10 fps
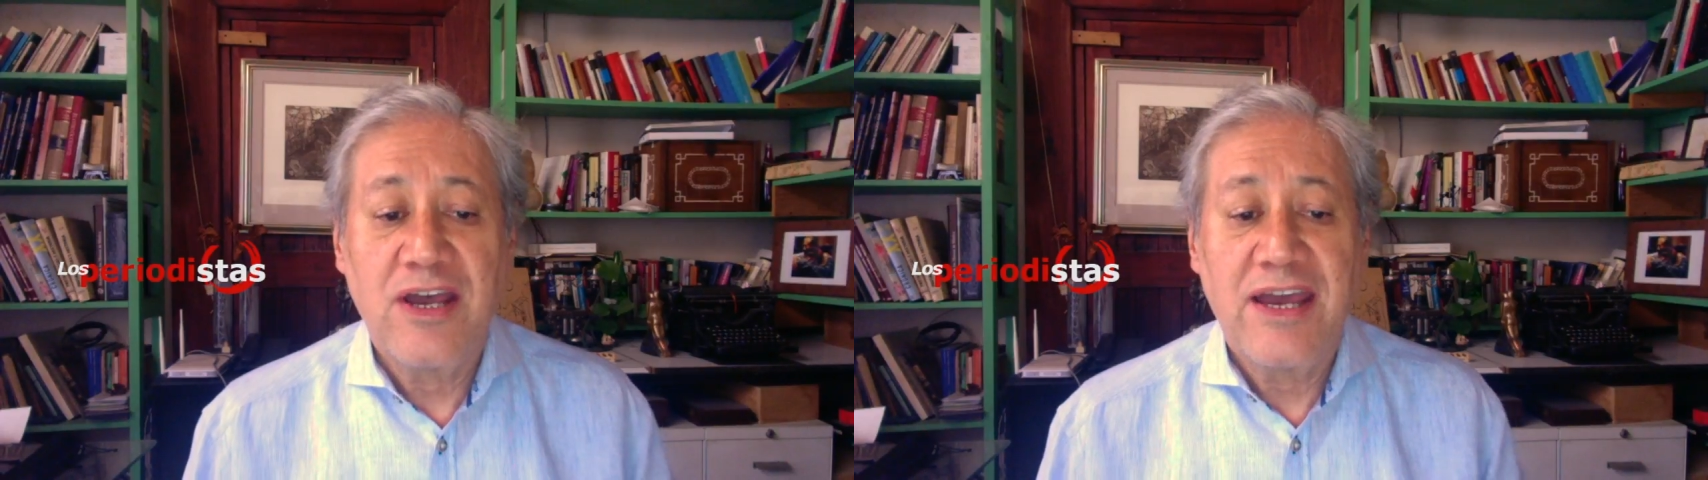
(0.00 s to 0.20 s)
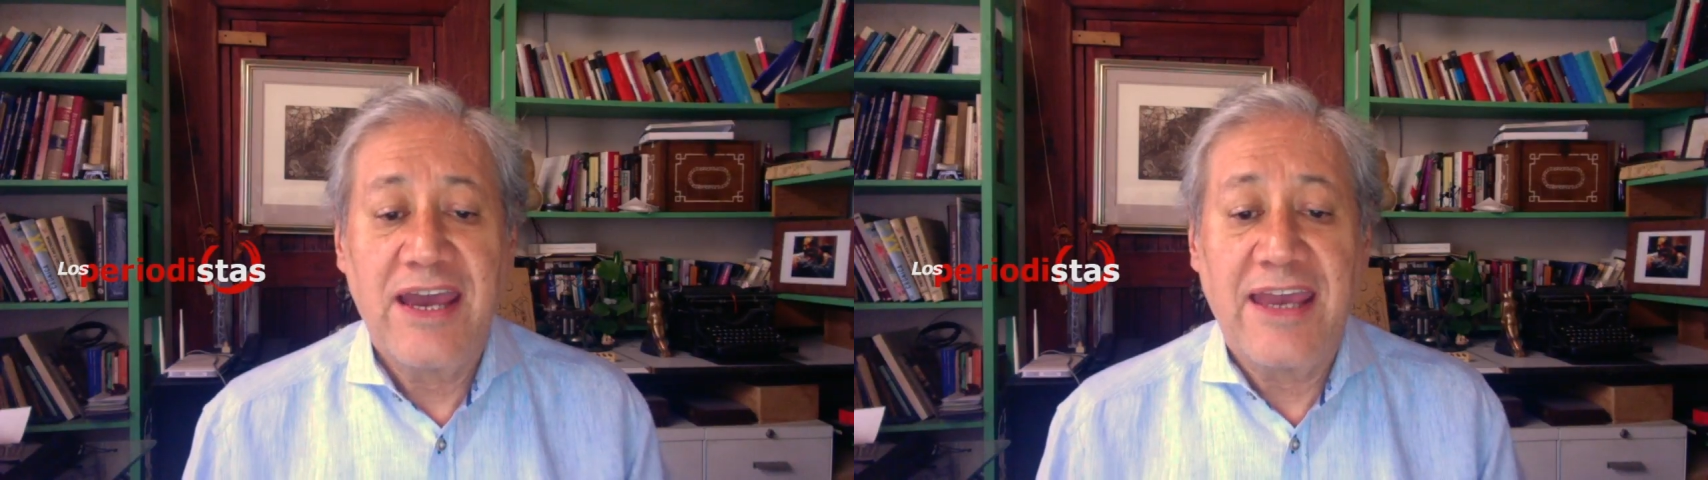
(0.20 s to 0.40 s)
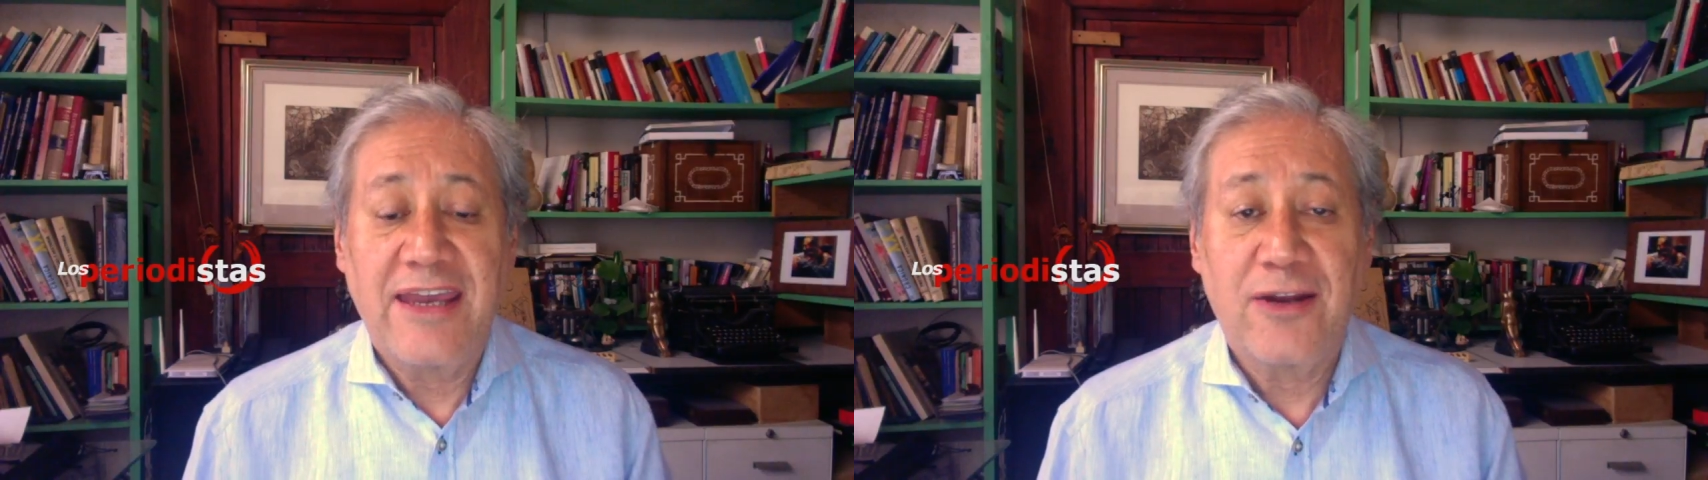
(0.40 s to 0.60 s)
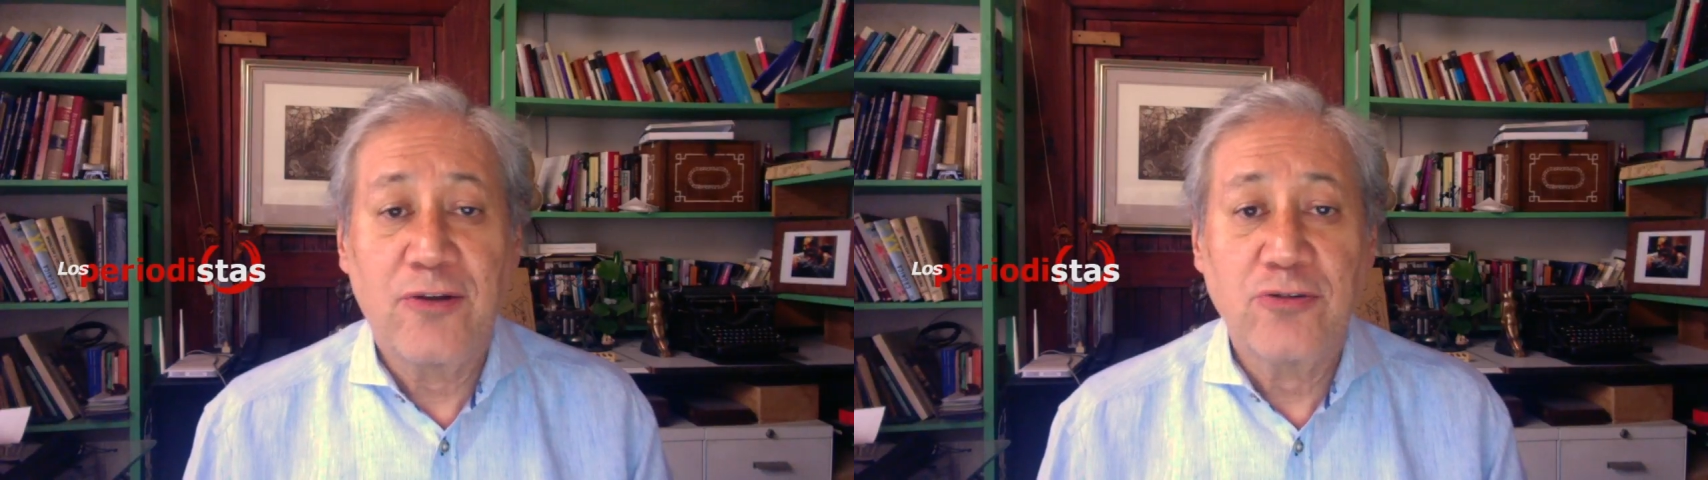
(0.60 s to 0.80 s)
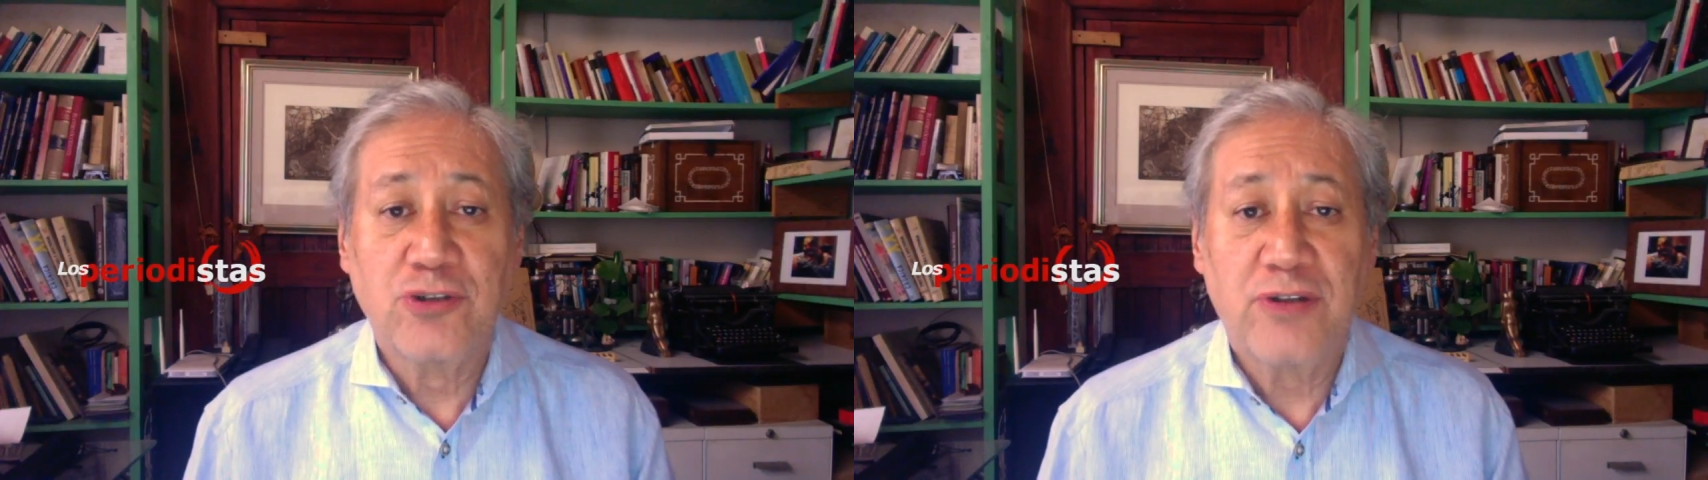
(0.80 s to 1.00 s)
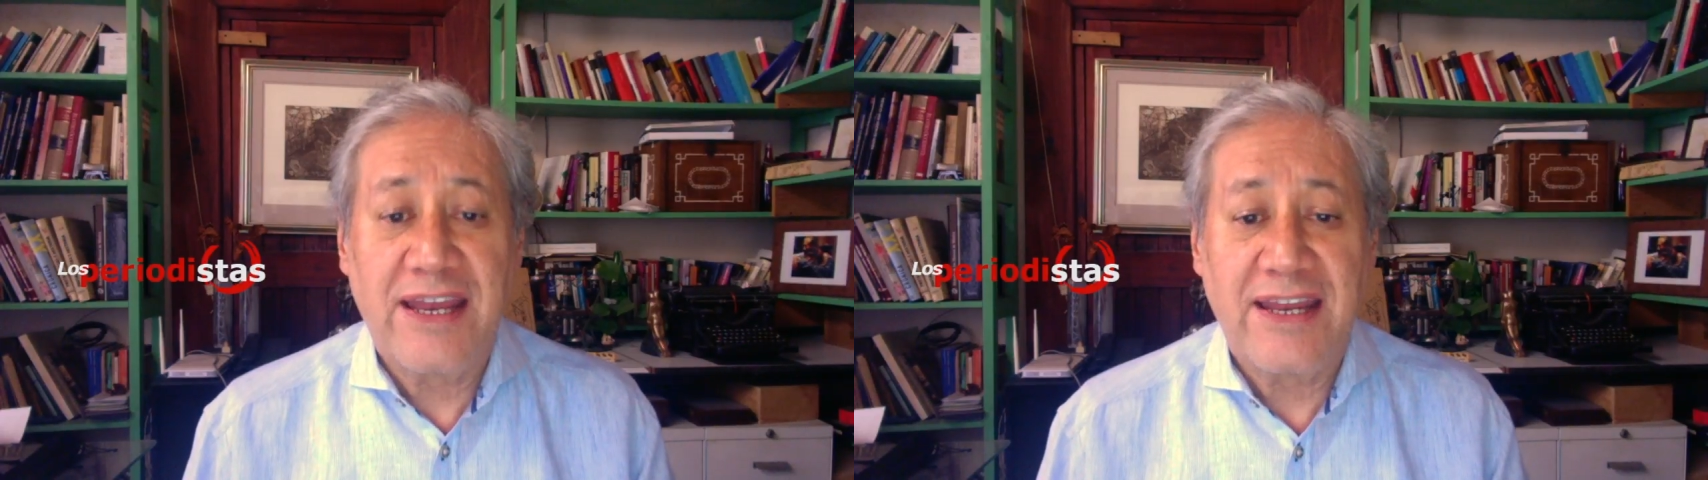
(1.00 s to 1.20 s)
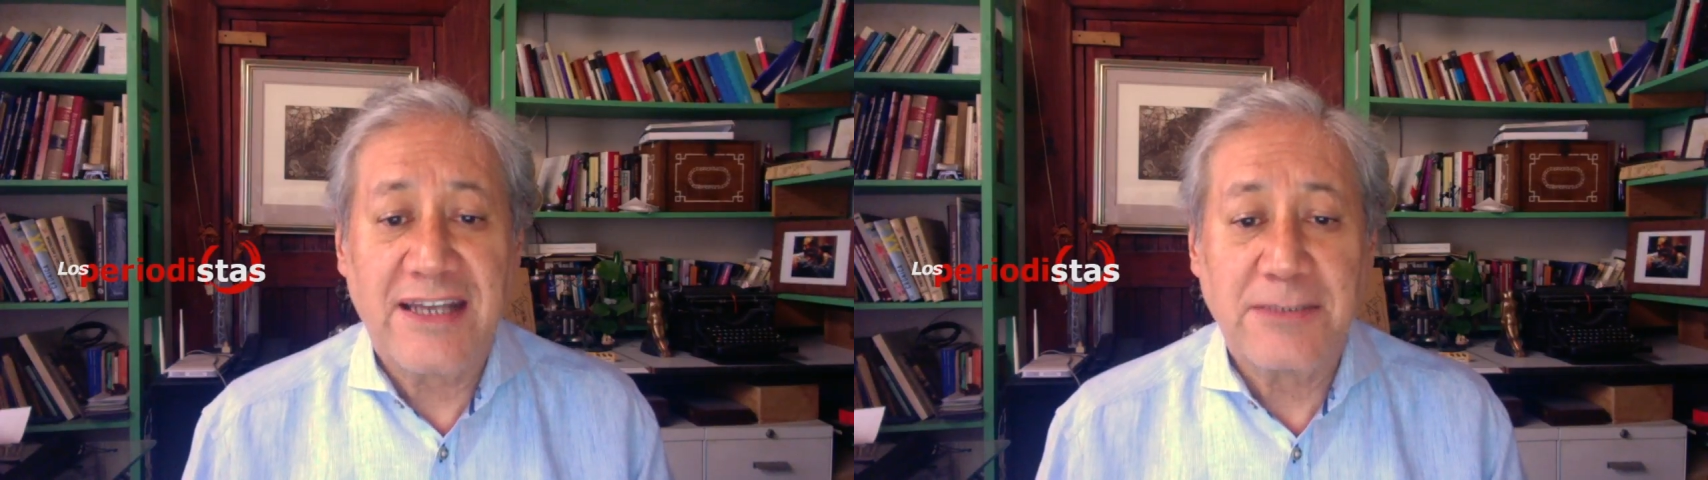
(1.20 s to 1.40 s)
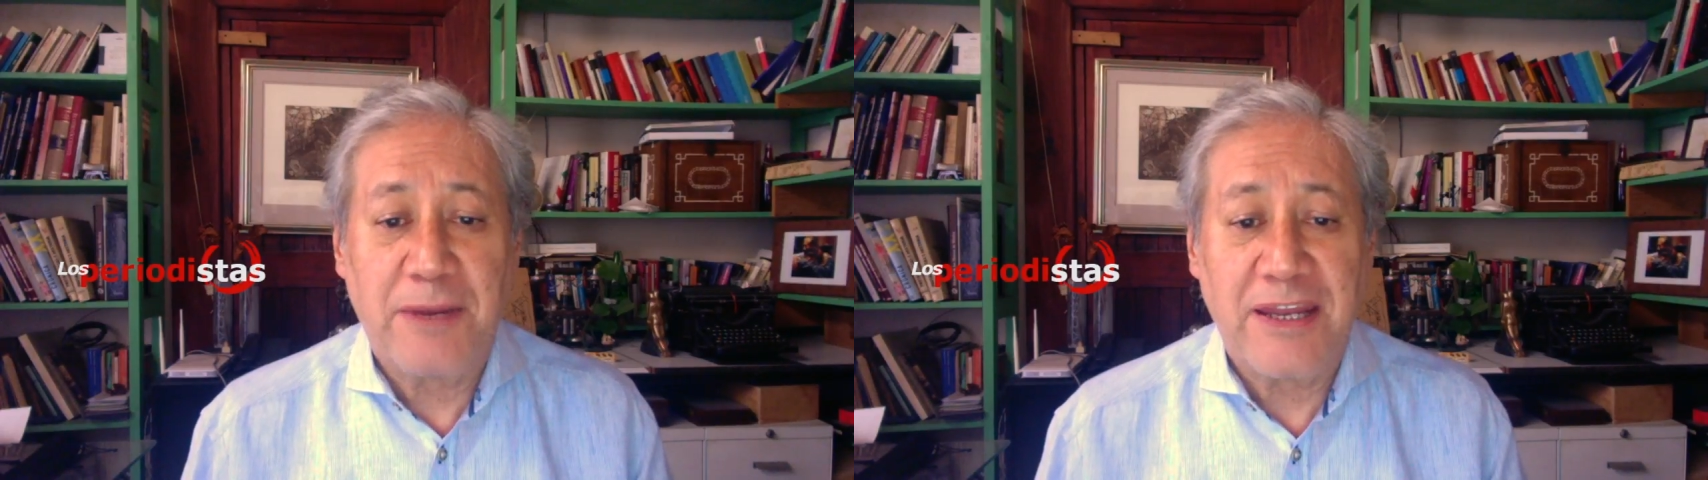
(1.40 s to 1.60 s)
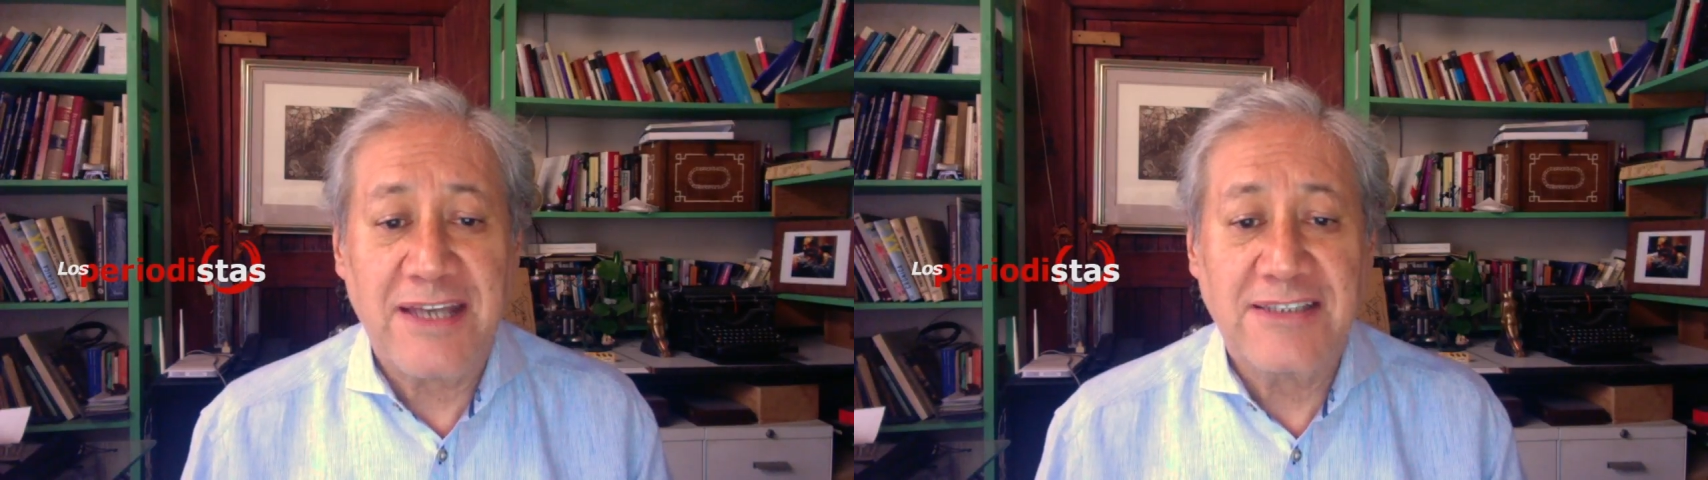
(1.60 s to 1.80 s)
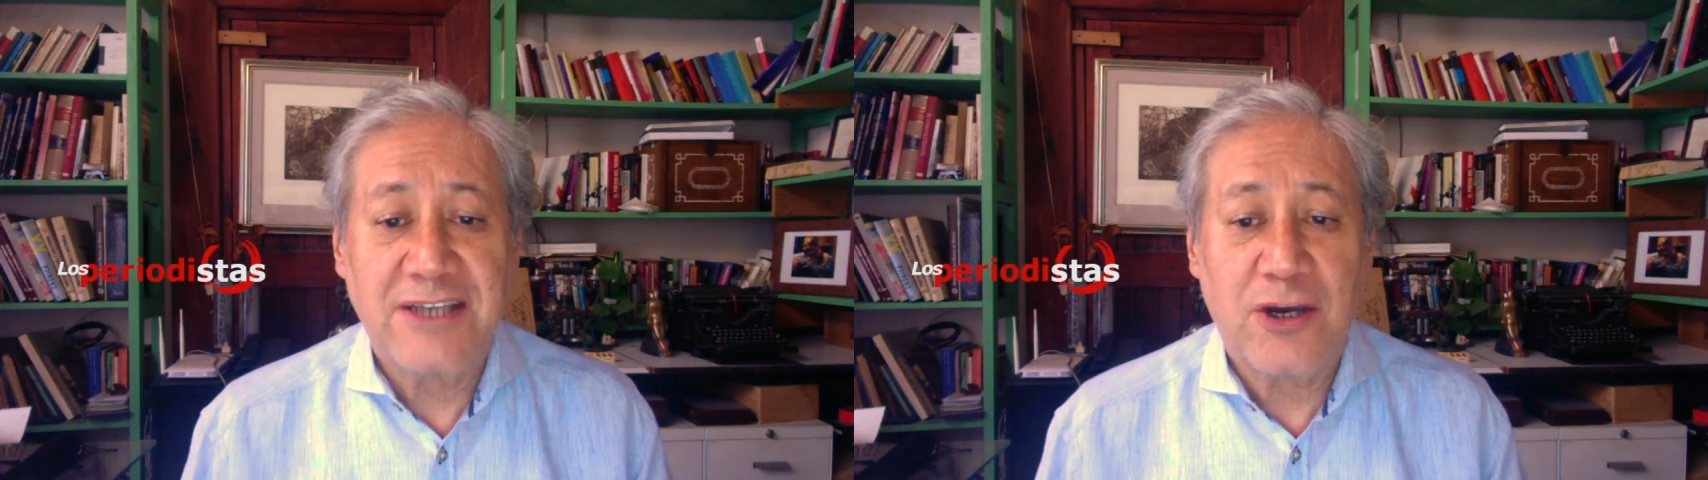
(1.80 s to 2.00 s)
e incluso la
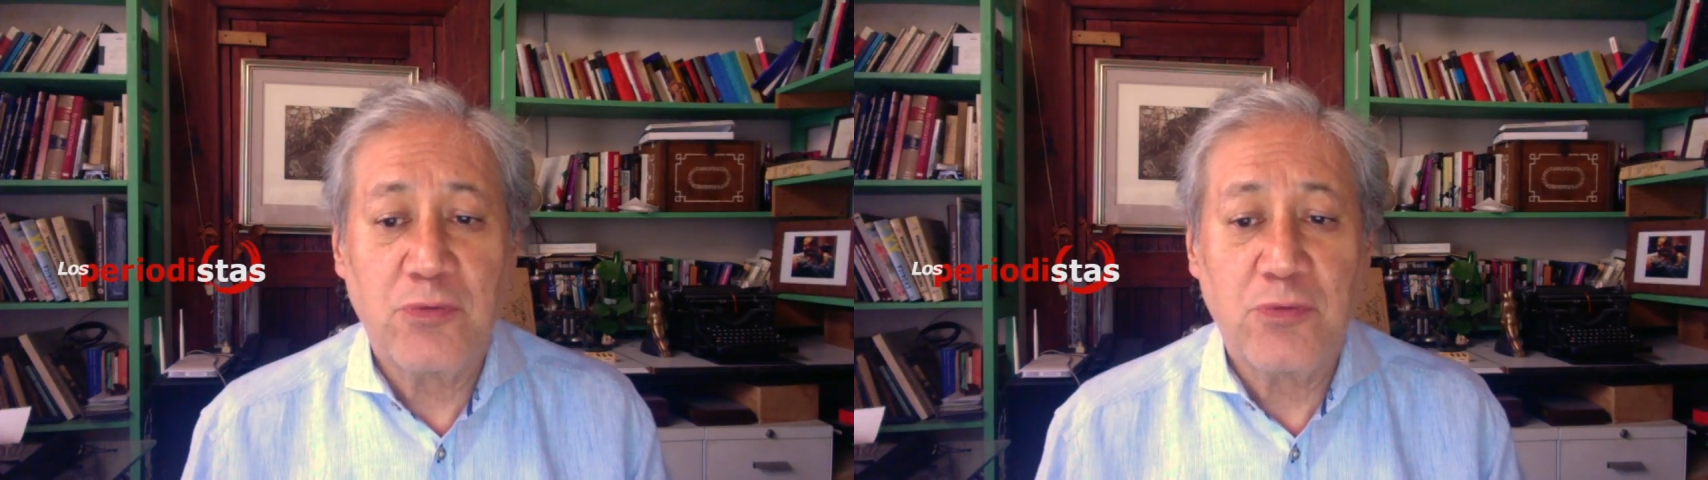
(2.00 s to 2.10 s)
inexperiencia